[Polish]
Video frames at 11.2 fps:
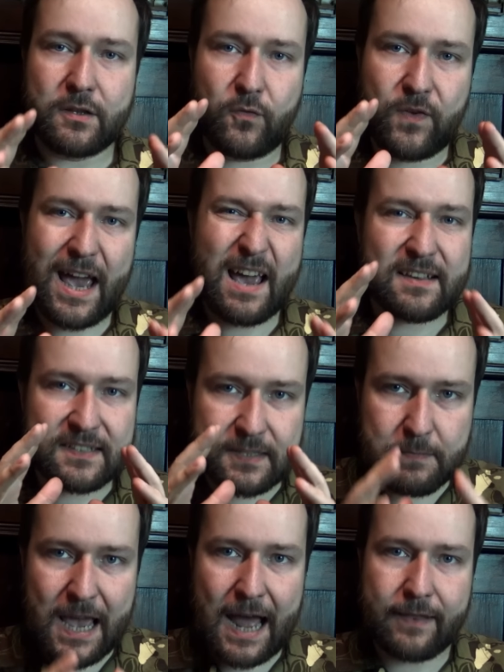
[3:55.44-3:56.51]
dwie
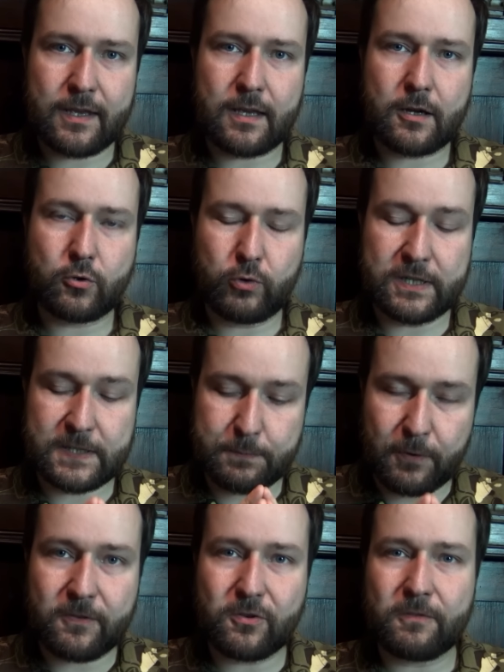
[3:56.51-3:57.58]
zmiany, które
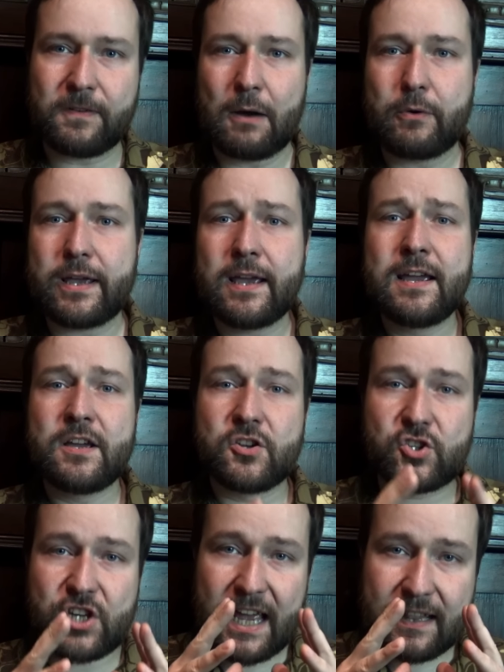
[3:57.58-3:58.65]
spowodowały,
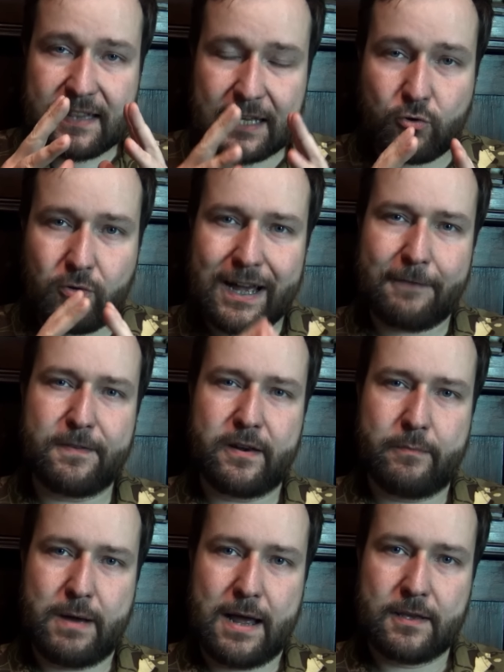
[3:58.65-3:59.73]
że ta druga
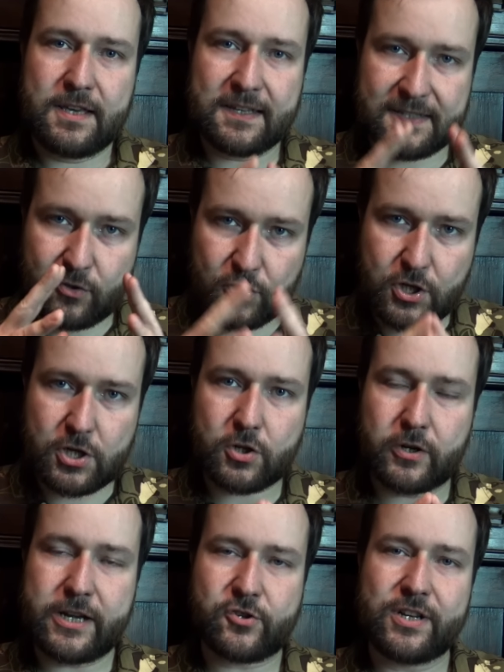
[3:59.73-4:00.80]
firma jest do dziś
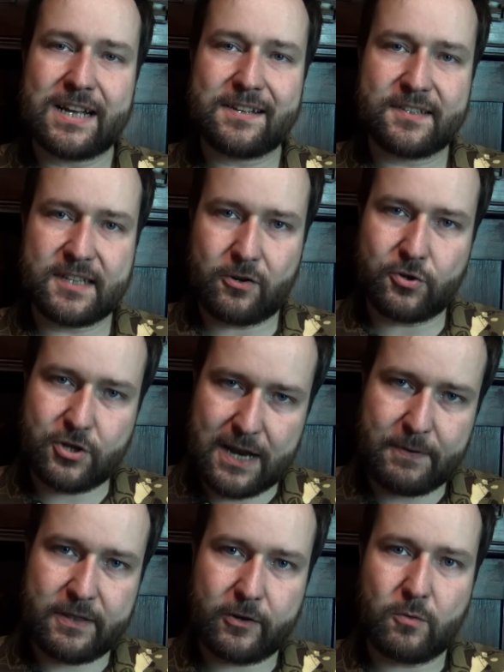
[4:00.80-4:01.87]
kojarzona z
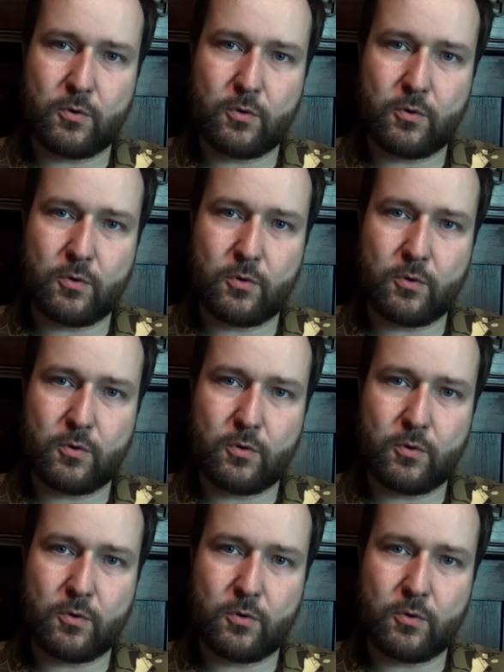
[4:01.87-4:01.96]
narodzinami tego